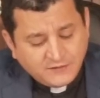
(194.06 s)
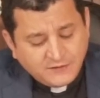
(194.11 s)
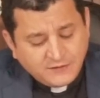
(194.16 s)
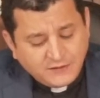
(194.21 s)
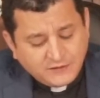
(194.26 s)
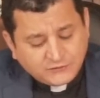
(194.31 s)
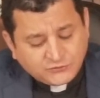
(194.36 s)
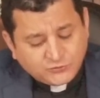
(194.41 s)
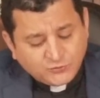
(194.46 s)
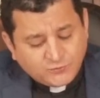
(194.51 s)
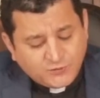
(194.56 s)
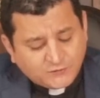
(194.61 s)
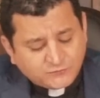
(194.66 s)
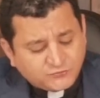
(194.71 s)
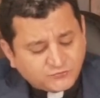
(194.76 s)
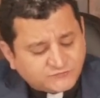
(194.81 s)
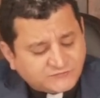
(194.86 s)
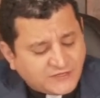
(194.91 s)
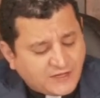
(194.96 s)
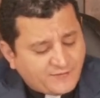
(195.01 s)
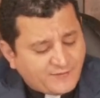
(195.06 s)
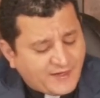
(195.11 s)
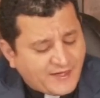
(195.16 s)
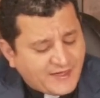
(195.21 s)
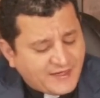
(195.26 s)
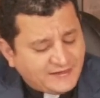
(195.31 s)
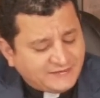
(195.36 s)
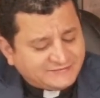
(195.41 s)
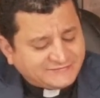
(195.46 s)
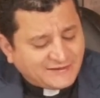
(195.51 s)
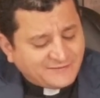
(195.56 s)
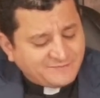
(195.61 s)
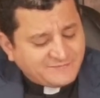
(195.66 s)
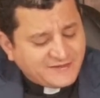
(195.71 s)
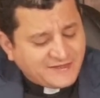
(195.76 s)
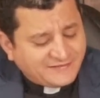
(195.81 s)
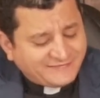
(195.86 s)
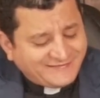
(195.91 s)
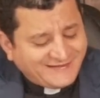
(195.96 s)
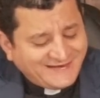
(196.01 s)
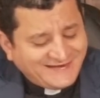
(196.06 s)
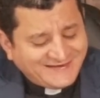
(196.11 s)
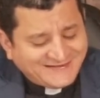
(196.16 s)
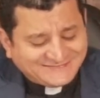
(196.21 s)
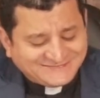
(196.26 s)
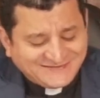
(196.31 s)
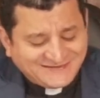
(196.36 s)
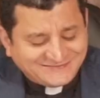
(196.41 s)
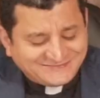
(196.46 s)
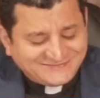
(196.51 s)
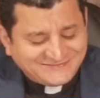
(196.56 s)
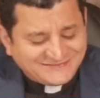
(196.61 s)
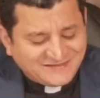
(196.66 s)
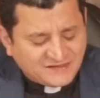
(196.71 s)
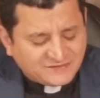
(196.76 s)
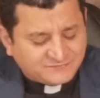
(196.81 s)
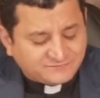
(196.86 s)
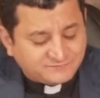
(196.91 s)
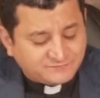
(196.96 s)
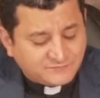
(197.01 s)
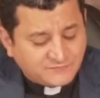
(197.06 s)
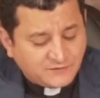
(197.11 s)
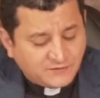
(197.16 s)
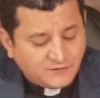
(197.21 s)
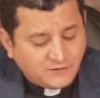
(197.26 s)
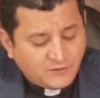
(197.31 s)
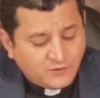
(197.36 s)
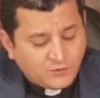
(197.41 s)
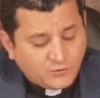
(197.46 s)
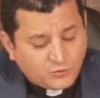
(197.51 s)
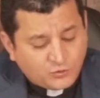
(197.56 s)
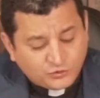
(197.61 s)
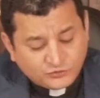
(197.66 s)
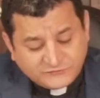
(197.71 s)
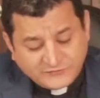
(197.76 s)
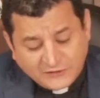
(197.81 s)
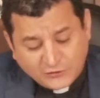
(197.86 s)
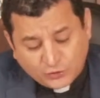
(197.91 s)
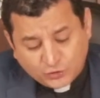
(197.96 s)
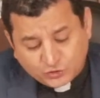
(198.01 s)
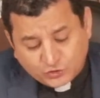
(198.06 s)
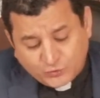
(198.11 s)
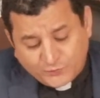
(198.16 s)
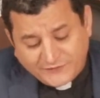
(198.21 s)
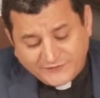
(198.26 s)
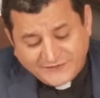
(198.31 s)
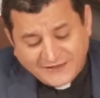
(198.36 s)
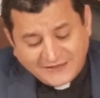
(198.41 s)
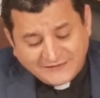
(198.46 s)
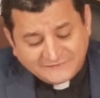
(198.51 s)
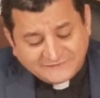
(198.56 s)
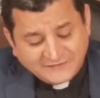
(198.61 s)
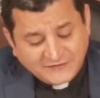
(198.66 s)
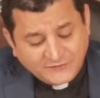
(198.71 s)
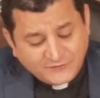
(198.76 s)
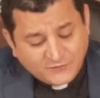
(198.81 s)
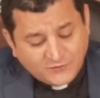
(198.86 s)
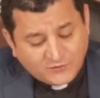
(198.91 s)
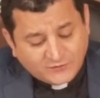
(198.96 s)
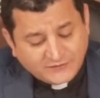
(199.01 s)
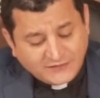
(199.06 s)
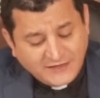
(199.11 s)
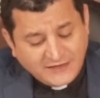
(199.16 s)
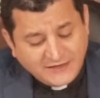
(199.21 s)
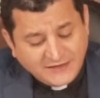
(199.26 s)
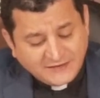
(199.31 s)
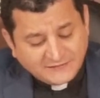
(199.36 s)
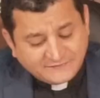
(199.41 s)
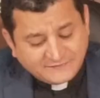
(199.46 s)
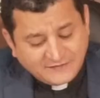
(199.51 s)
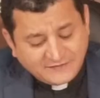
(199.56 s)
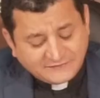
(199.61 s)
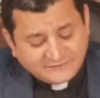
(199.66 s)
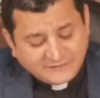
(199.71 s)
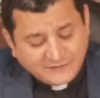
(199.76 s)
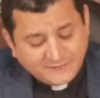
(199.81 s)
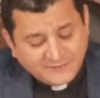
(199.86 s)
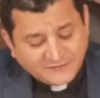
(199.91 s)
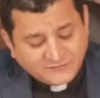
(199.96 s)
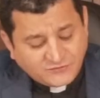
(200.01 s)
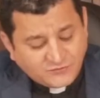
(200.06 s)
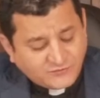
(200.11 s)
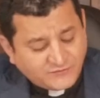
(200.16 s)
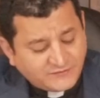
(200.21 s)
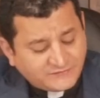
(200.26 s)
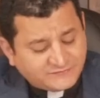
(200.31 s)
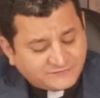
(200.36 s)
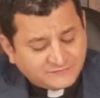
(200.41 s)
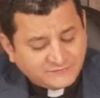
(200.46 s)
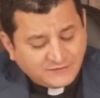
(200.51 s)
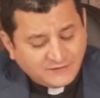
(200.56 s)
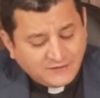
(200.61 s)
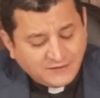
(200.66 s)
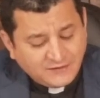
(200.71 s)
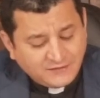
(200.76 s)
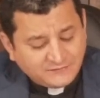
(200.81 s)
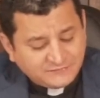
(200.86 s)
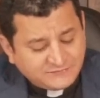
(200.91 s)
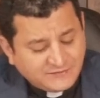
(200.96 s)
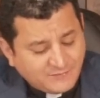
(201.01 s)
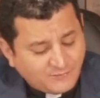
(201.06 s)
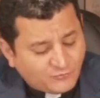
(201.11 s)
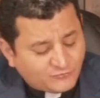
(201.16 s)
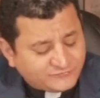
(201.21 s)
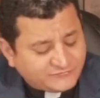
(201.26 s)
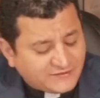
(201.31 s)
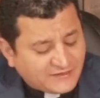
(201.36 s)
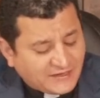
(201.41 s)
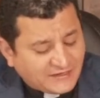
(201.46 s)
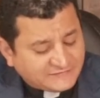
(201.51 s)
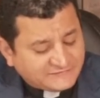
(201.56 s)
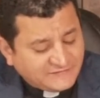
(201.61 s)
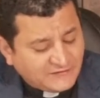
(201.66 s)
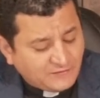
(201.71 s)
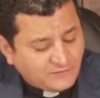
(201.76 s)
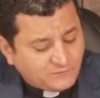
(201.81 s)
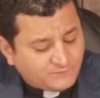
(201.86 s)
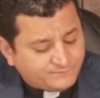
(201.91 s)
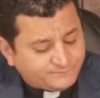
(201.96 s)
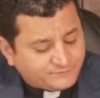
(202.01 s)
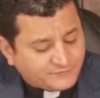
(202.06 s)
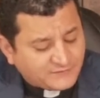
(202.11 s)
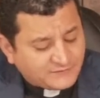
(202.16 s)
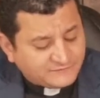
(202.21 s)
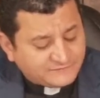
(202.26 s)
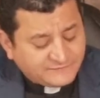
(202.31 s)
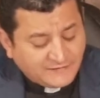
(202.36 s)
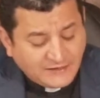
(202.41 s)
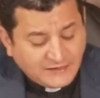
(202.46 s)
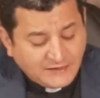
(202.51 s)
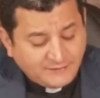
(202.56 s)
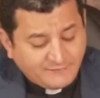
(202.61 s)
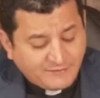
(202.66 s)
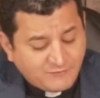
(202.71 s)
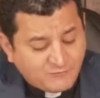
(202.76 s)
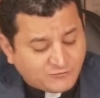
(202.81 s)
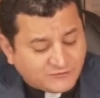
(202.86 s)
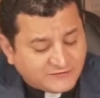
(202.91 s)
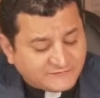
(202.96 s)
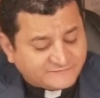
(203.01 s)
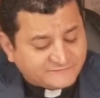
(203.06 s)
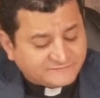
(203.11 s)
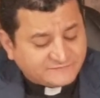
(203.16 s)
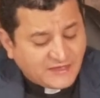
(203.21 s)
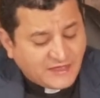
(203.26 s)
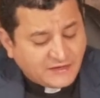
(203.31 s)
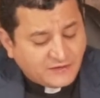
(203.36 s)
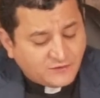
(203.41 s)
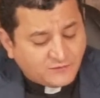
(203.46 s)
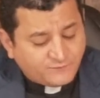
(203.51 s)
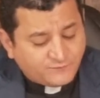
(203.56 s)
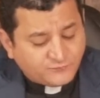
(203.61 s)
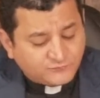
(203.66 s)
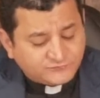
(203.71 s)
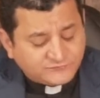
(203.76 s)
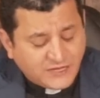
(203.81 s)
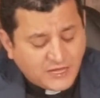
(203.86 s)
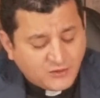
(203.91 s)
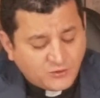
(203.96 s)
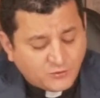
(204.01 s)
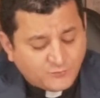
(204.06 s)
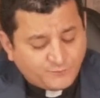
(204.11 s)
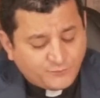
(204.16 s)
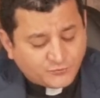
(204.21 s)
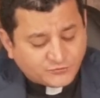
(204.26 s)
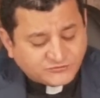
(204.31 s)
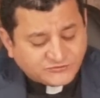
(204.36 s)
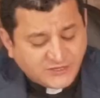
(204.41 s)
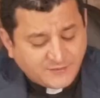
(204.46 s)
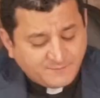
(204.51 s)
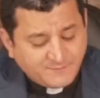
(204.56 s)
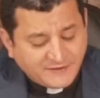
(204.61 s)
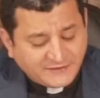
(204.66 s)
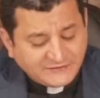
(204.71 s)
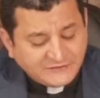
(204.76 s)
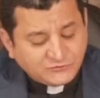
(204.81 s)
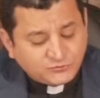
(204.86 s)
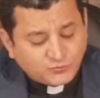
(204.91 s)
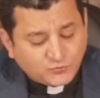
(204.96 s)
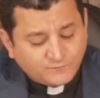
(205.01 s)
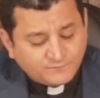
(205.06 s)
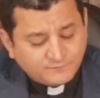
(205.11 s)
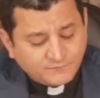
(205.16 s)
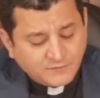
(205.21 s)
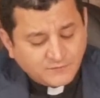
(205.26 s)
Estuvo asociada a él también en la santidad. Consagró su vida al Señor en las estribaciones de Montecassino, célebre monasterio fundado por San Benito.